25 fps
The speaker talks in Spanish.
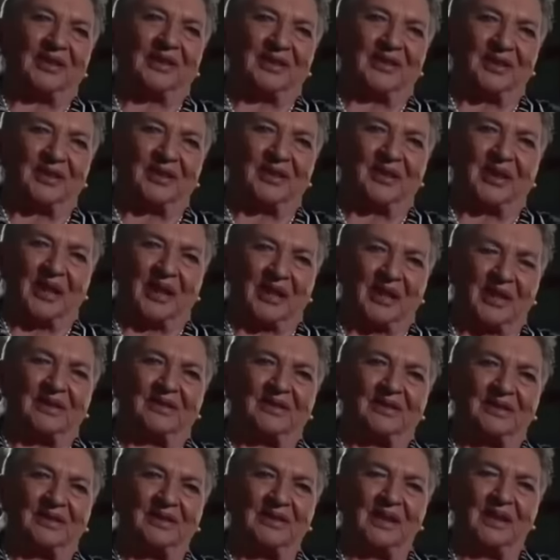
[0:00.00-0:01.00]
a
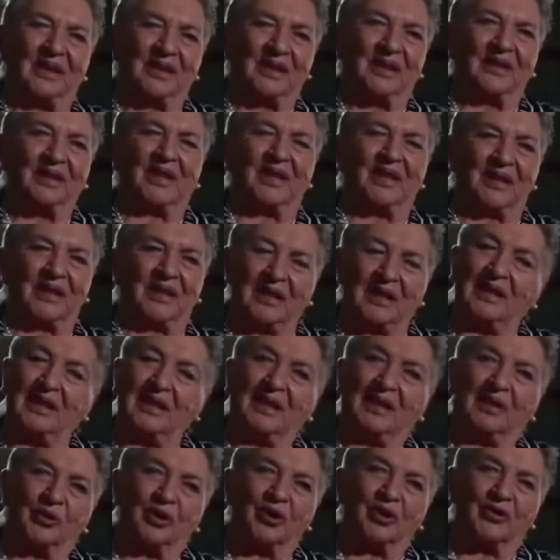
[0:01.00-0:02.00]
enrolar de aquí
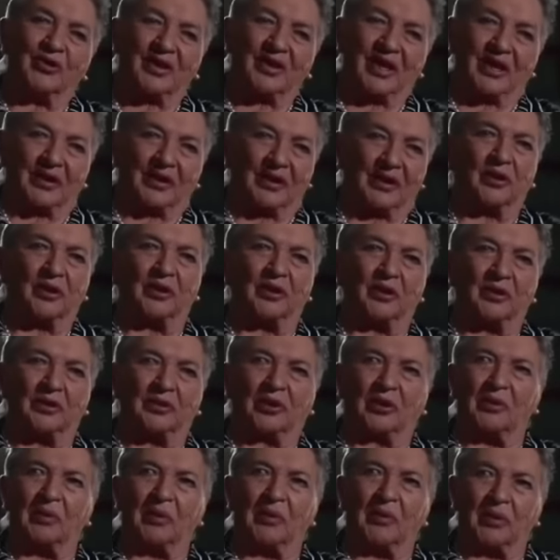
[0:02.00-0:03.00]
a Buenos Aires, donde
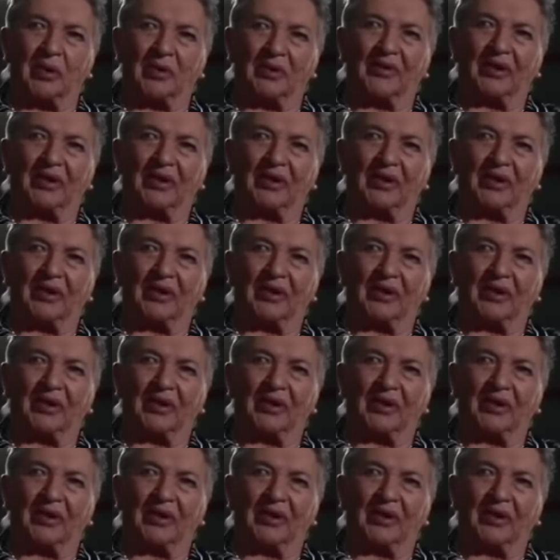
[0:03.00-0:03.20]
tomamos el